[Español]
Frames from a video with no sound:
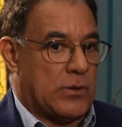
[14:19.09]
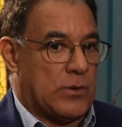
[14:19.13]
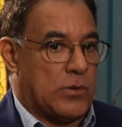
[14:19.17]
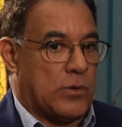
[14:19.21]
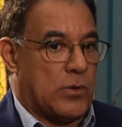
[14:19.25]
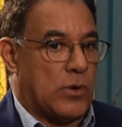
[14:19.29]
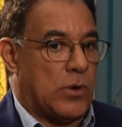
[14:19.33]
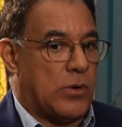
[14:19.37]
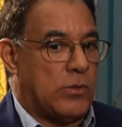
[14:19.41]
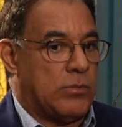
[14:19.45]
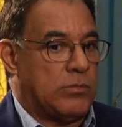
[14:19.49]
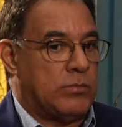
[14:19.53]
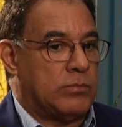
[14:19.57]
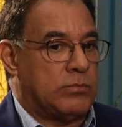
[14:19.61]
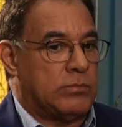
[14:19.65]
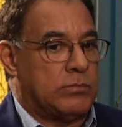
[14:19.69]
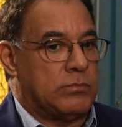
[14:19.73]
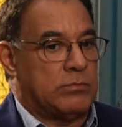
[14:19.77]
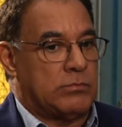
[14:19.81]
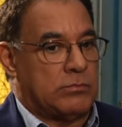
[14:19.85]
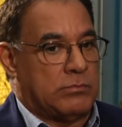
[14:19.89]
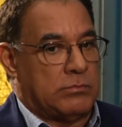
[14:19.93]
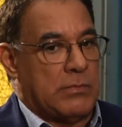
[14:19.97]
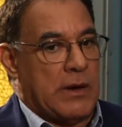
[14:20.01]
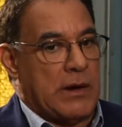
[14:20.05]
con,
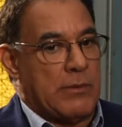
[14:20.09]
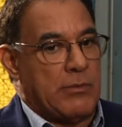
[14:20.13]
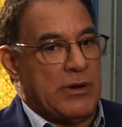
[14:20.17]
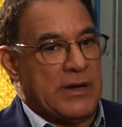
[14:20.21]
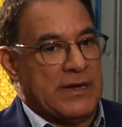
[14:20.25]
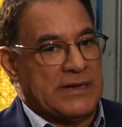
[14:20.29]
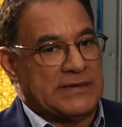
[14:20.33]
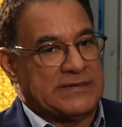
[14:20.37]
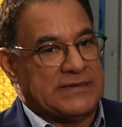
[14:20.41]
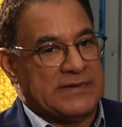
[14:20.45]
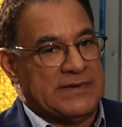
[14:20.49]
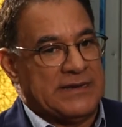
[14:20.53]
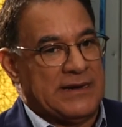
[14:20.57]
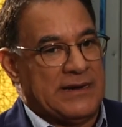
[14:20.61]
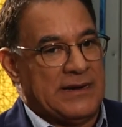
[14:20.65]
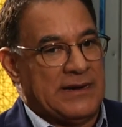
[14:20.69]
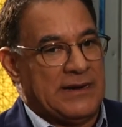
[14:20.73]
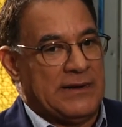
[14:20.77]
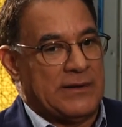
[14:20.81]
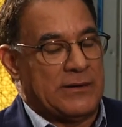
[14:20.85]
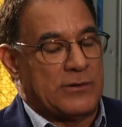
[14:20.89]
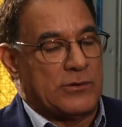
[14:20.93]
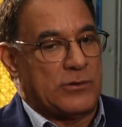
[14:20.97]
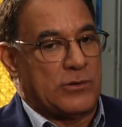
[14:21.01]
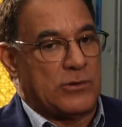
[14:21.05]
vamos a decir,
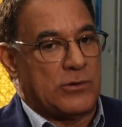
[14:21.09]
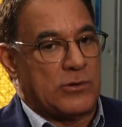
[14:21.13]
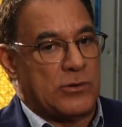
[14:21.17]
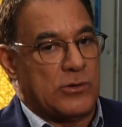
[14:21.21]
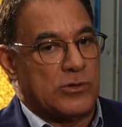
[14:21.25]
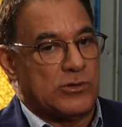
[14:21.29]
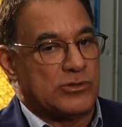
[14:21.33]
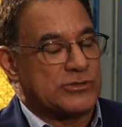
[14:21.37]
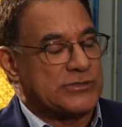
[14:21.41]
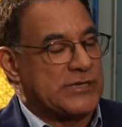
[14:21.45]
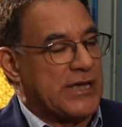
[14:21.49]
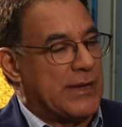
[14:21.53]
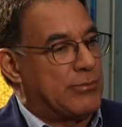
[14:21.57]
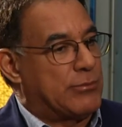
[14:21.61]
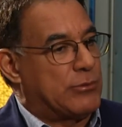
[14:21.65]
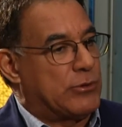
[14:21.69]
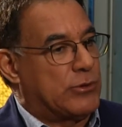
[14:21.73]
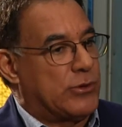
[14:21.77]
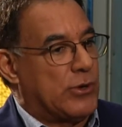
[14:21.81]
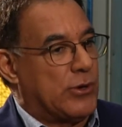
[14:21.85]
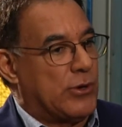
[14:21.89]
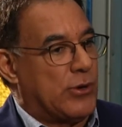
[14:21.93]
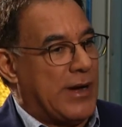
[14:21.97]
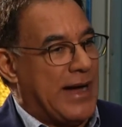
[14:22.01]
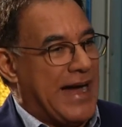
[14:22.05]
el
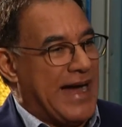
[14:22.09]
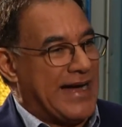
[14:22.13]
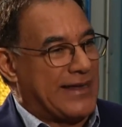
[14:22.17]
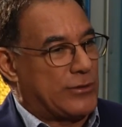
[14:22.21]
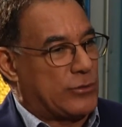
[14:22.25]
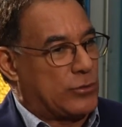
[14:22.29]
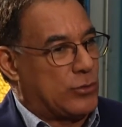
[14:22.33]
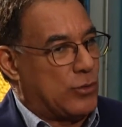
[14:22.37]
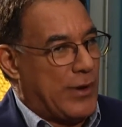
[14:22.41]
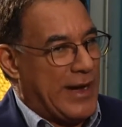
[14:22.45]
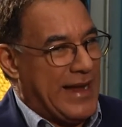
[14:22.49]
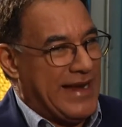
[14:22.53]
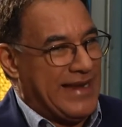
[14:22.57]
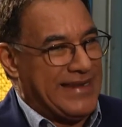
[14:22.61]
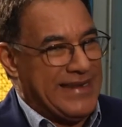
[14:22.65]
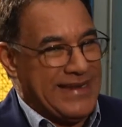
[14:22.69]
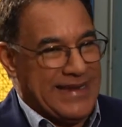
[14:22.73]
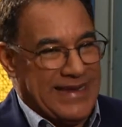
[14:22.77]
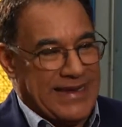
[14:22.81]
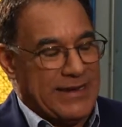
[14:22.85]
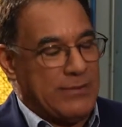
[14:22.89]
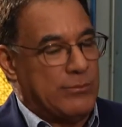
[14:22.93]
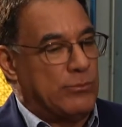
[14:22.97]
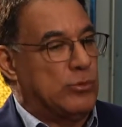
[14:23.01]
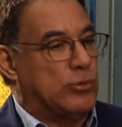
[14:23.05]
concepto actual
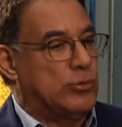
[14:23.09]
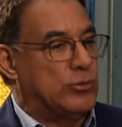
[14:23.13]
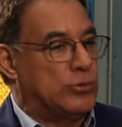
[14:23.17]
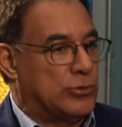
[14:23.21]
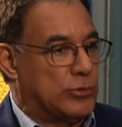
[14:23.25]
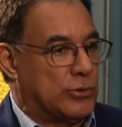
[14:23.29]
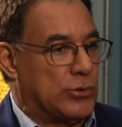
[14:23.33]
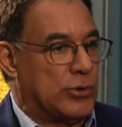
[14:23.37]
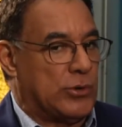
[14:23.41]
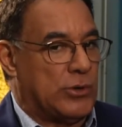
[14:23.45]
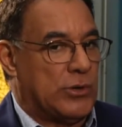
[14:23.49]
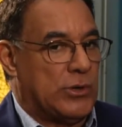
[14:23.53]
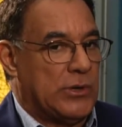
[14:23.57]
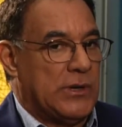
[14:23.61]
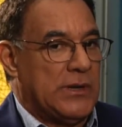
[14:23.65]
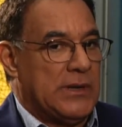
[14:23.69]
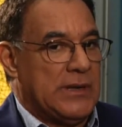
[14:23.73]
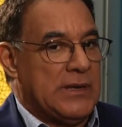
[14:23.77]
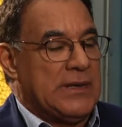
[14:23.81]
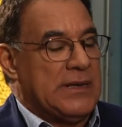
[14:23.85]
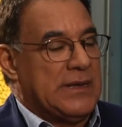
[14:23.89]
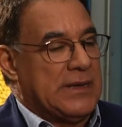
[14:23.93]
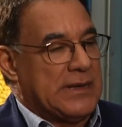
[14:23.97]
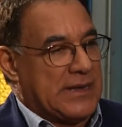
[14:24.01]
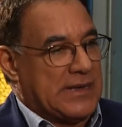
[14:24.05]
en el mundo,
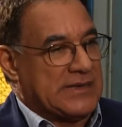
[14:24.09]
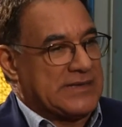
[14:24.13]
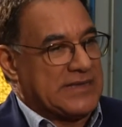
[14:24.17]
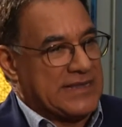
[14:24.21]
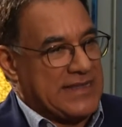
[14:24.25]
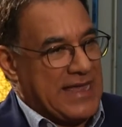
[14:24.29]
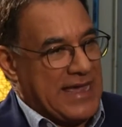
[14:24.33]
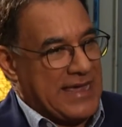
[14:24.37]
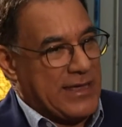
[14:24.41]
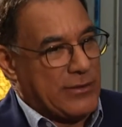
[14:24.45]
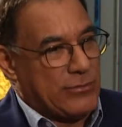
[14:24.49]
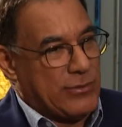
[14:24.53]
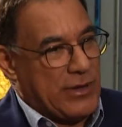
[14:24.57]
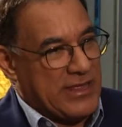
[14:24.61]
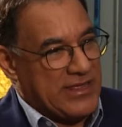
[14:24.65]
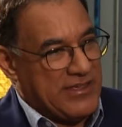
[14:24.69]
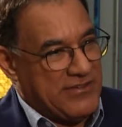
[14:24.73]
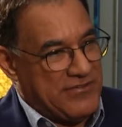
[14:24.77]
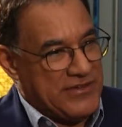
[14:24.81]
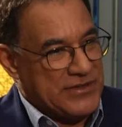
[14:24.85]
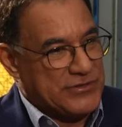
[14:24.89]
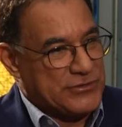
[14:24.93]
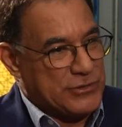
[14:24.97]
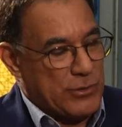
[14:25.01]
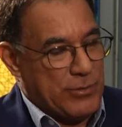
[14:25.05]
que se está yendo a
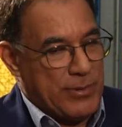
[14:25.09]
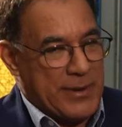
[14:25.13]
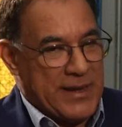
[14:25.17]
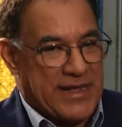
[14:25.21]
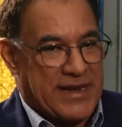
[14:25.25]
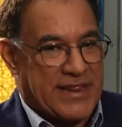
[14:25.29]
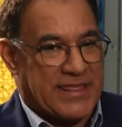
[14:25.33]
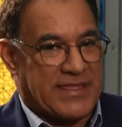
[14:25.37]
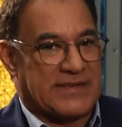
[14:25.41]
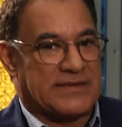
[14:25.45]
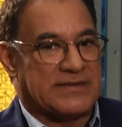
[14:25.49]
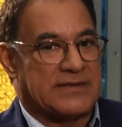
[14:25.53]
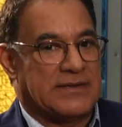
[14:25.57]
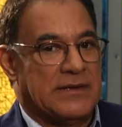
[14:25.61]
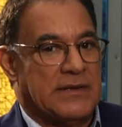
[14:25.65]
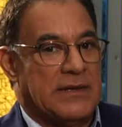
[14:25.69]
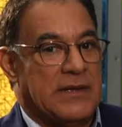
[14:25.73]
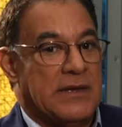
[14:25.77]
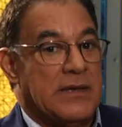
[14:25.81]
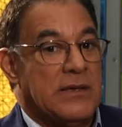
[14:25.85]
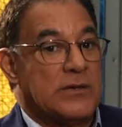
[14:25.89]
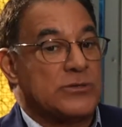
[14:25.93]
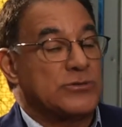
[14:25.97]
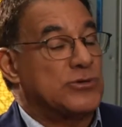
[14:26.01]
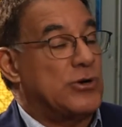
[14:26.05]
edificios verdes,
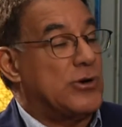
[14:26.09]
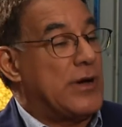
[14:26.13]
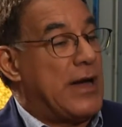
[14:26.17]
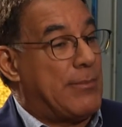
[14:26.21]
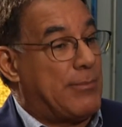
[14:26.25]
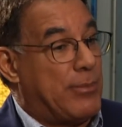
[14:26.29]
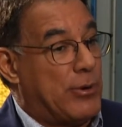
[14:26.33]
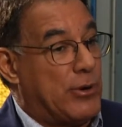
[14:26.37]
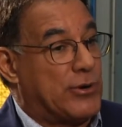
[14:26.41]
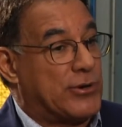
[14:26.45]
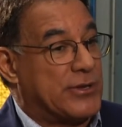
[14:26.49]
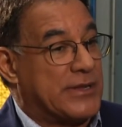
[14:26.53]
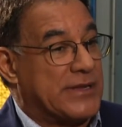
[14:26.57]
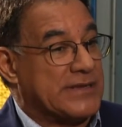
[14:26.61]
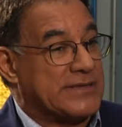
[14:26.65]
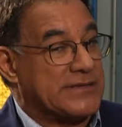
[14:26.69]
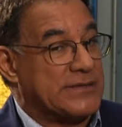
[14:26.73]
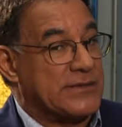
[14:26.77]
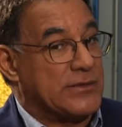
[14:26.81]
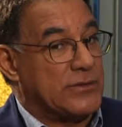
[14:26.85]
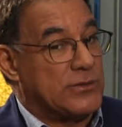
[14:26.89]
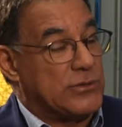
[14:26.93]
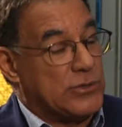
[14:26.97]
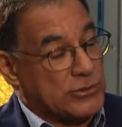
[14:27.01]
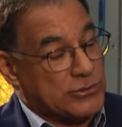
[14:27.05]
son aportes
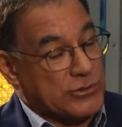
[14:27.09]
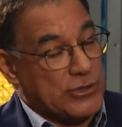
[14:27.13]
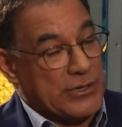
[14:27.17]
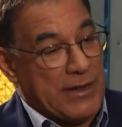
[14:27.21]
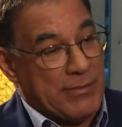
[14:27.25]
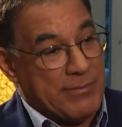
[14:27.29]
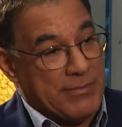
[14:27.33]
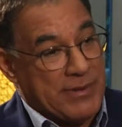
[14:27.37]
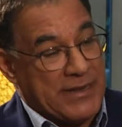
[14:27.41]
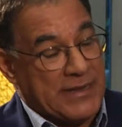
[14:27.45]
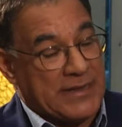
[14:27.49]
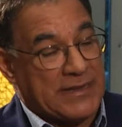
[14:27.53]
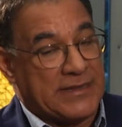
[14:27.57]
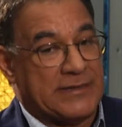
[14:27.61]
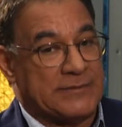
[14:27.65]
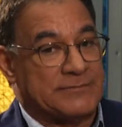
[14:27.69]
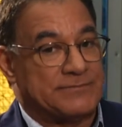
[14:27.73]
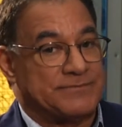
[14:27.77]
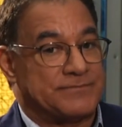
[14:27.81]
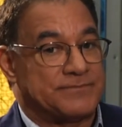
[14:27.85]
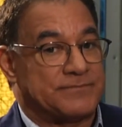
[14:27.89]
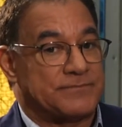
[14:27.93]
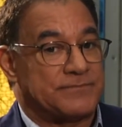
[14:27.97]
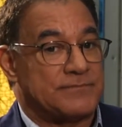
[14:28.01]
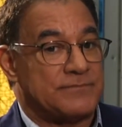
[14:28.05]
no solamente
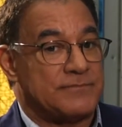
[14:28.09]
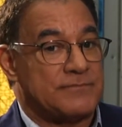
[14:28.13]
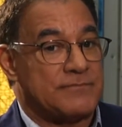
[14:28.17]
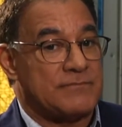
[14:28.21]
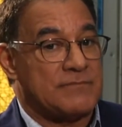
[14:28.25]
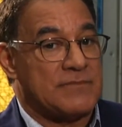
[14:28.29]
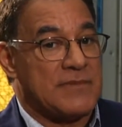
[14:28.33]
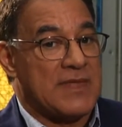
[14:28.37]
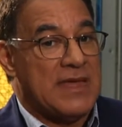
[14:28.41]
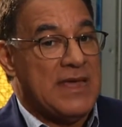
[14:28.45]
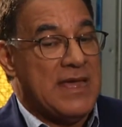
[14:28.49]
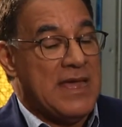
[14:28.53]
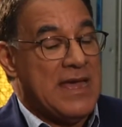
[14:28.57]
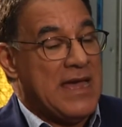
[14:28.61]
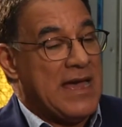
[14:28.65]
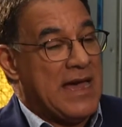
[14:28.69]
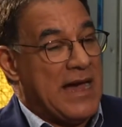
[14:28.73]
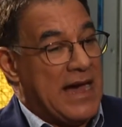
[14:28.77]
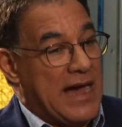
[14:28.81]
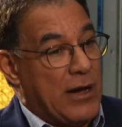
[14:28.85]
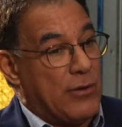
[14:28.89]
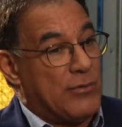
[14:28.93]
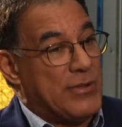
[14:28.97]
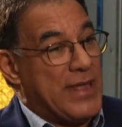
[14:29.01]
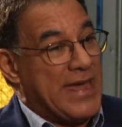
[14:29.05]

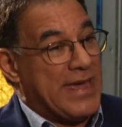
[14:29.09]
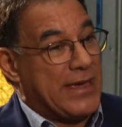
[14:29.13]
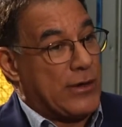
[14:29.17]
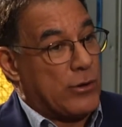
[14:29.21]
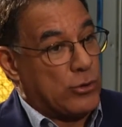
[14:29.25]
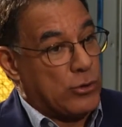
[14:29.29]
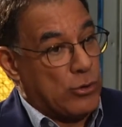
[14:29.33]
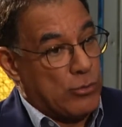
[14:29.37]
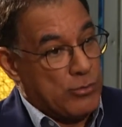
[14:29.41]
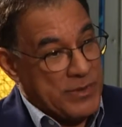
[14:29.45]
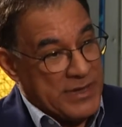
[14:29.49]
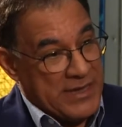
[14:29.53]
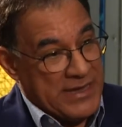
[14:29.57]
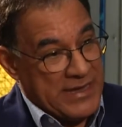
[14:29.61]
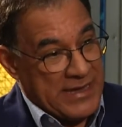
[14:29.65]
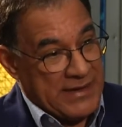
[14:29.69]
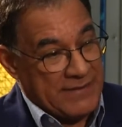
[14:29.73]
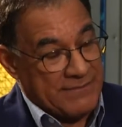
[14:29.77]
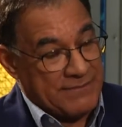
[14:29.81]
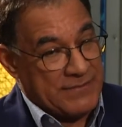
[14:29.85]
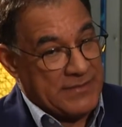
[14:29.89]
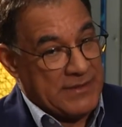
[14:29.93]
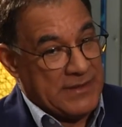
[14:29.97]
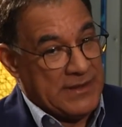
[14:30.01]
a una economía